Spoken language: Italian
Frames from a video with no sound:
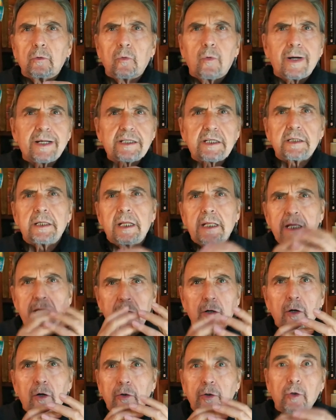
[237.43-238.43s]
quasi degli
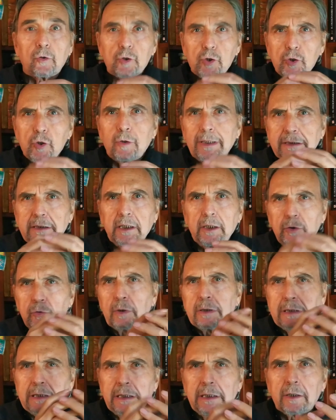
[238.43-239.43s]
eroi o sono
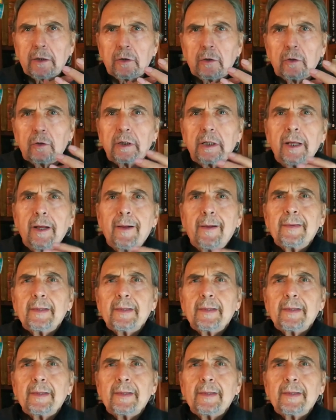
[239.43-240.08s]
addirittura degli eroi,